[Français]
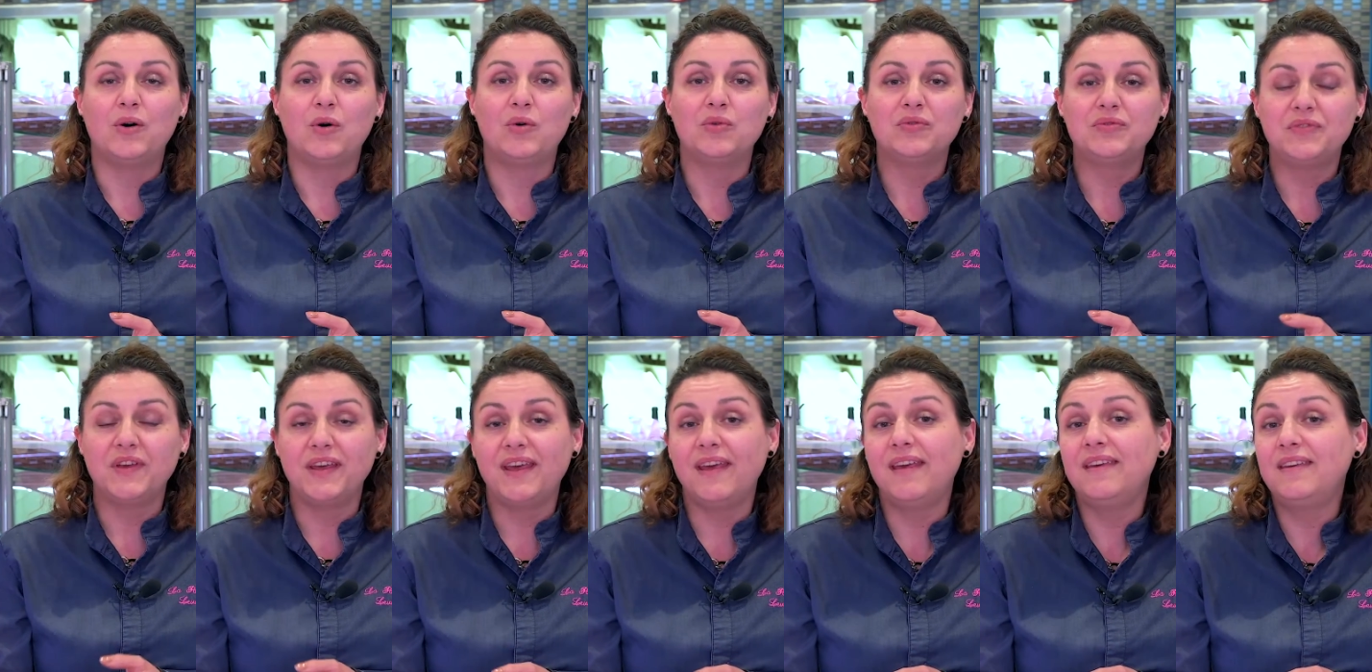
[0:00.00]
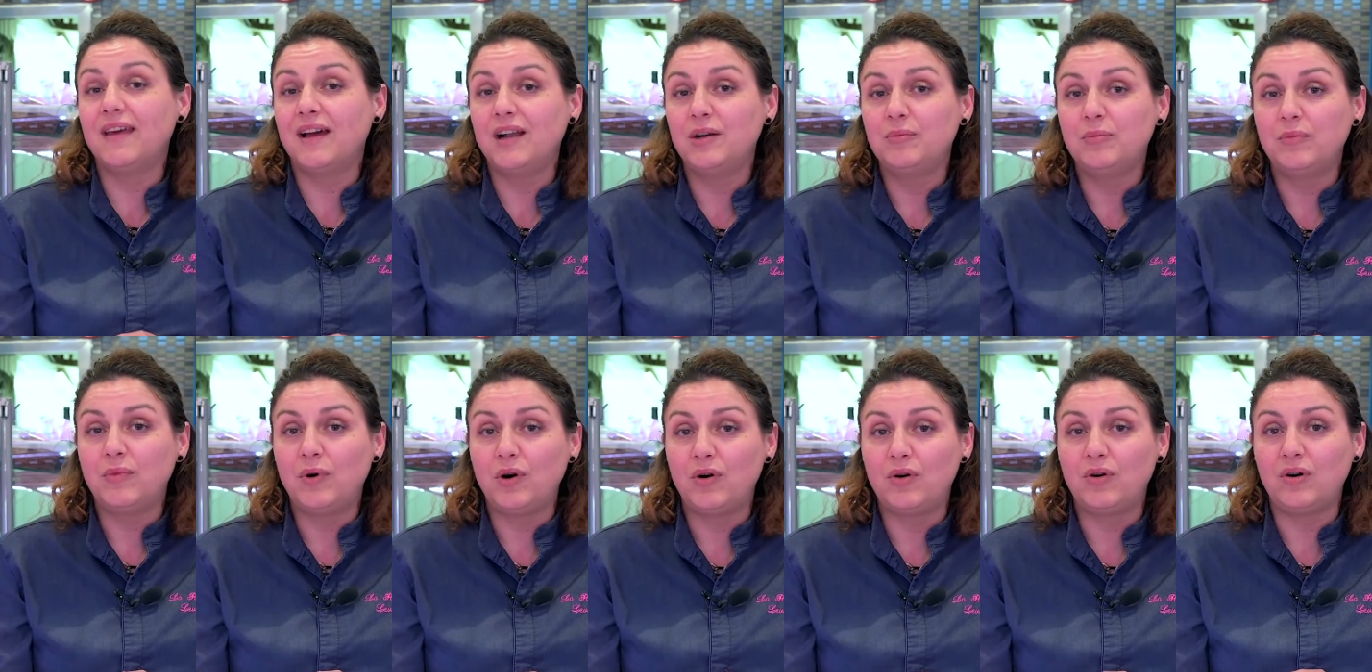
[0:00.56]
On fait
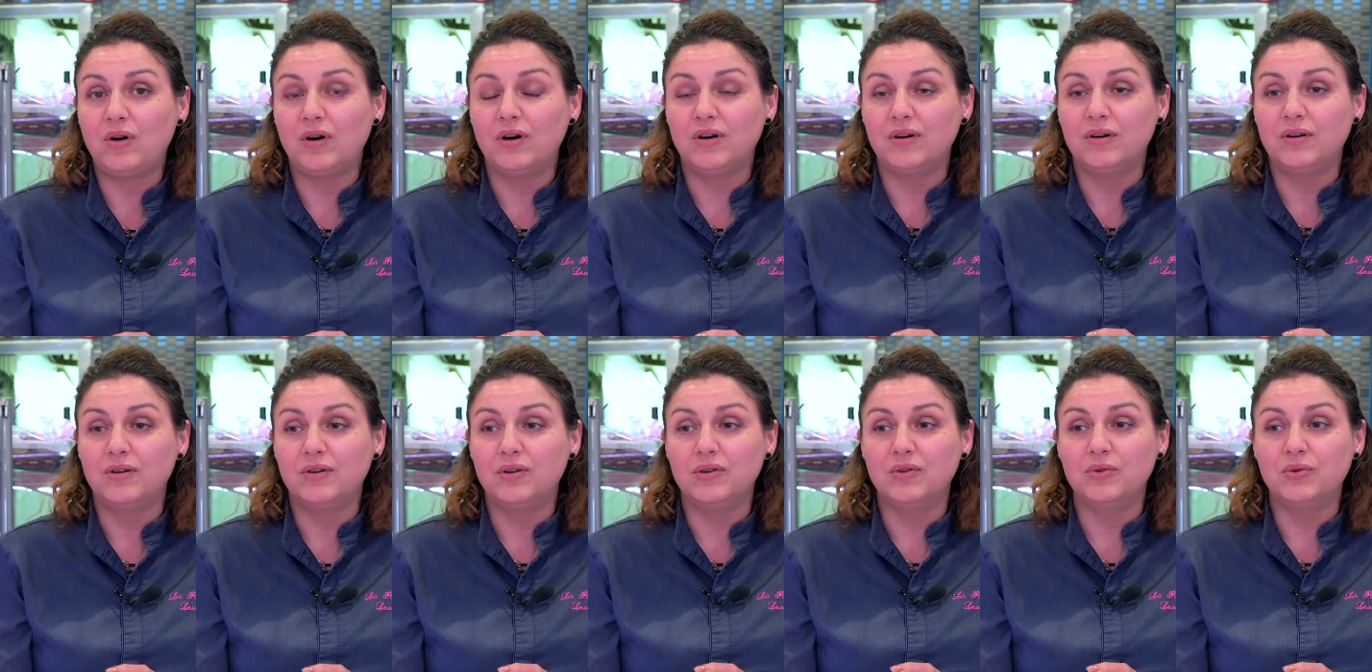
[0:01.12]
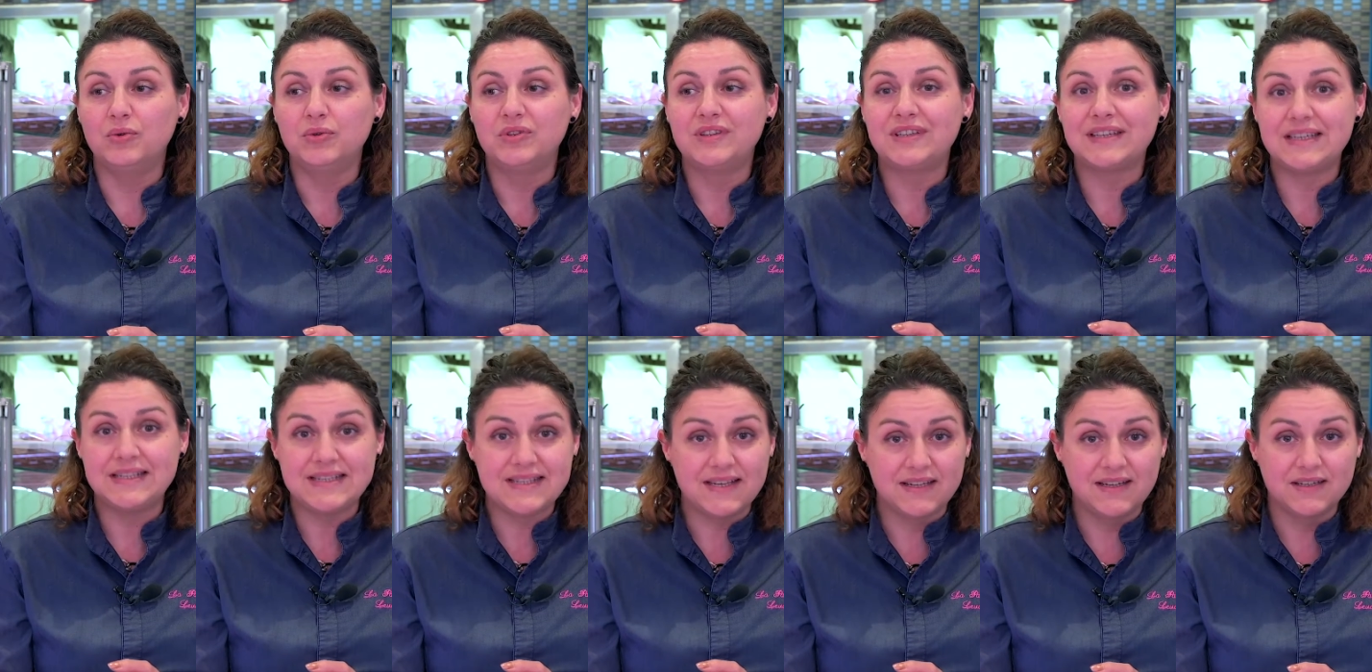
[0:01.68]
également euh, le
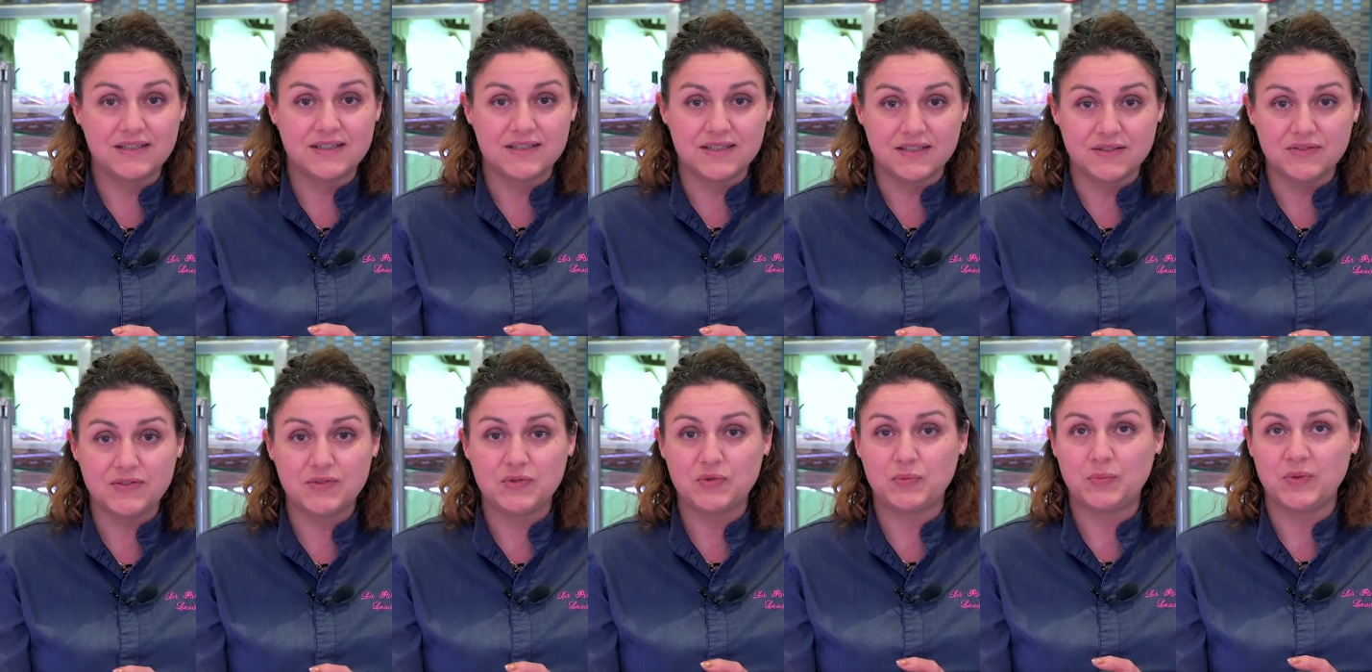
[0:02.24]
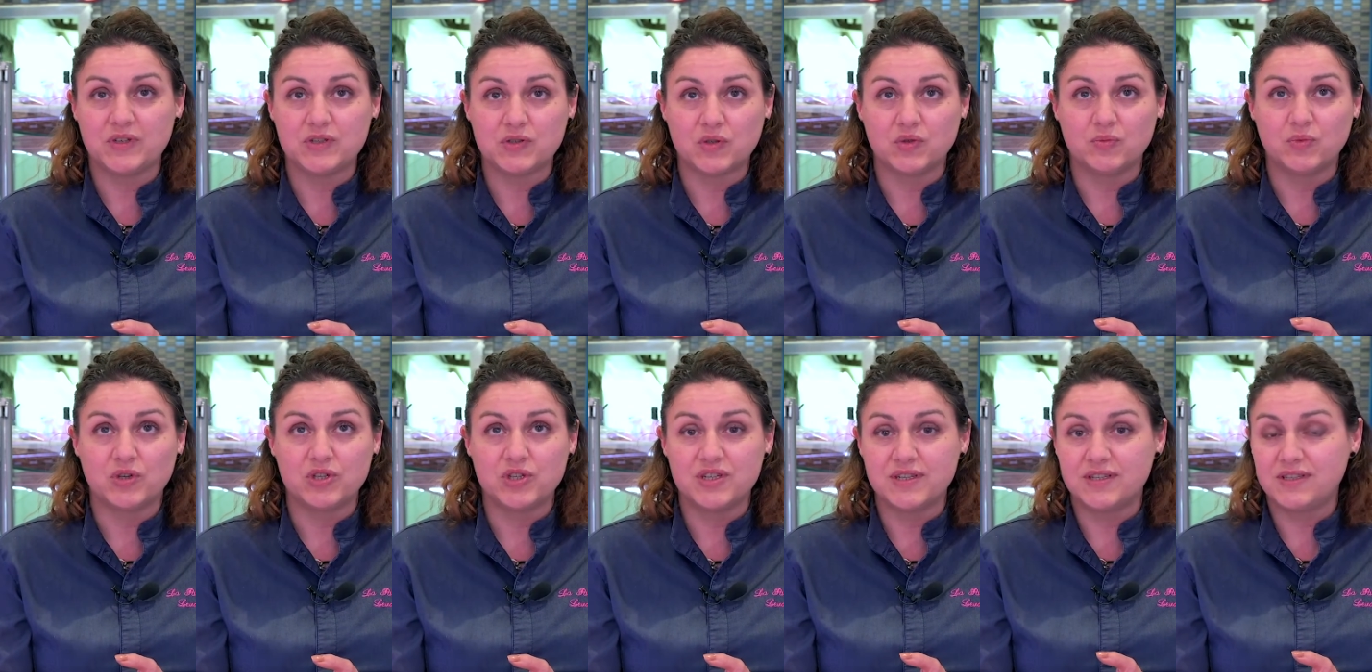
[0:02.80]
tri sélectif parce que
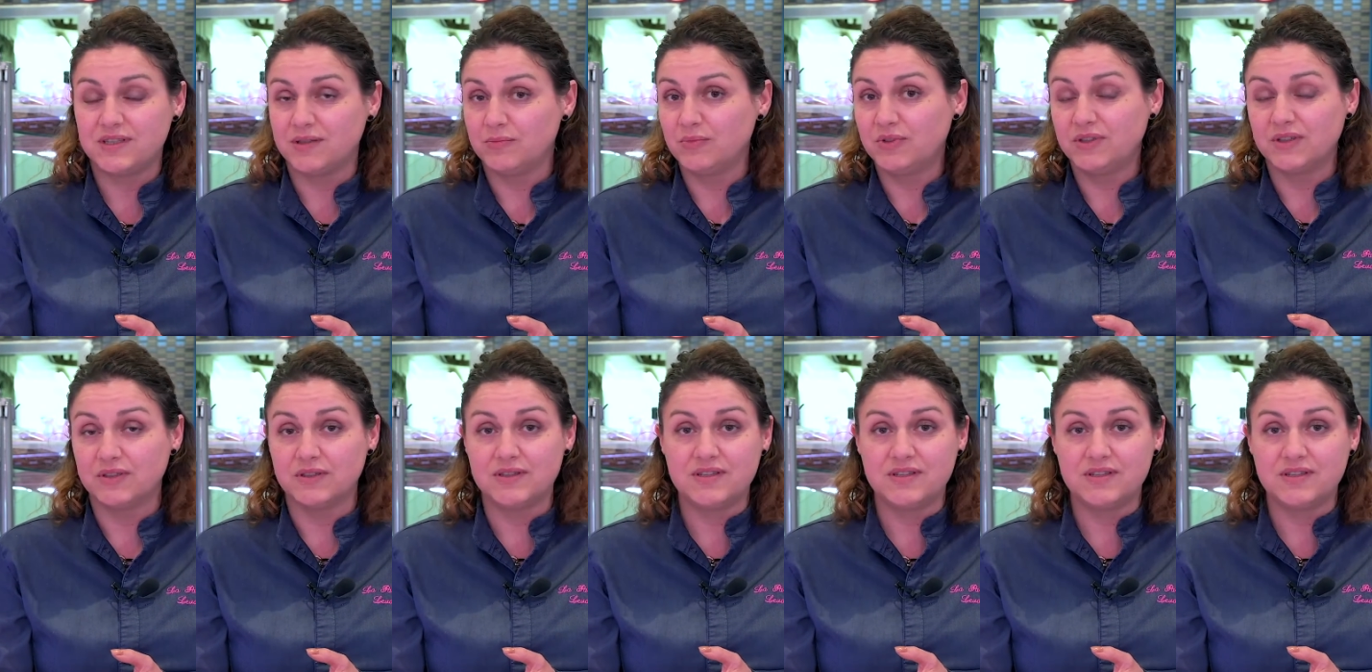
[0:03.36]
moi j'estime que